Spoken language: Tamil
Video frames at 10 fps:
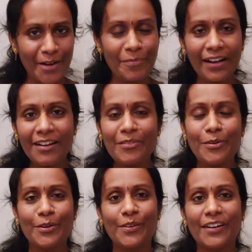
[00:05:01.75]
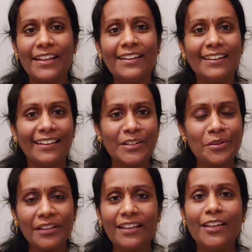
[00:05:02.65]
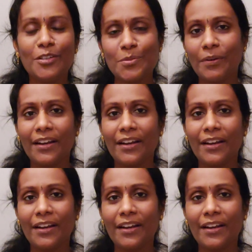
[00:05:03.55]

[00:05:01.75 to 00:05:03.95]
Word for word: ஆமாம் உங்களோட குக்கிங்க்கு யூஸ்